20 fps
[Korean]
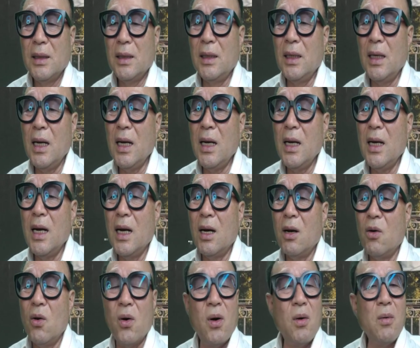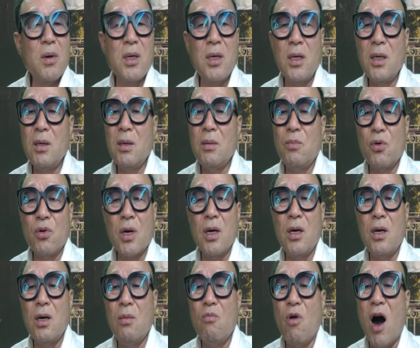예인이라고 그
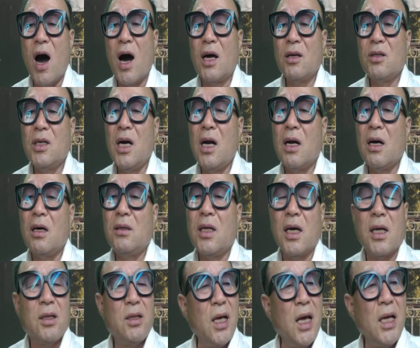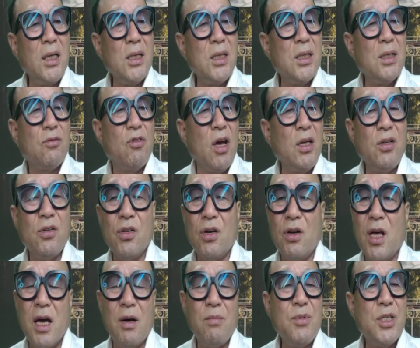물을 모아가지고 열 건데 돼지 돼지들
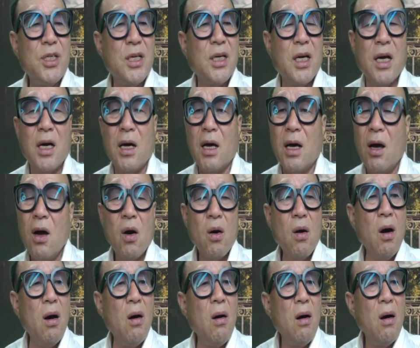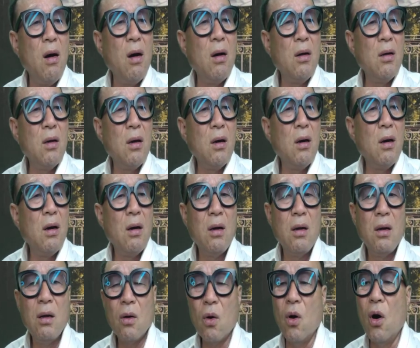헤엄치게 어?
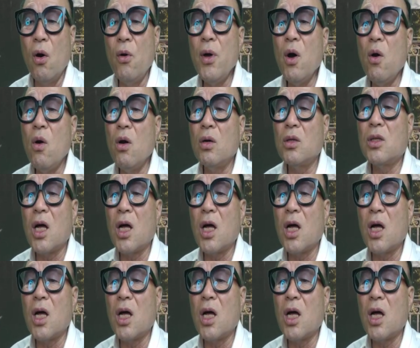그 위에 올라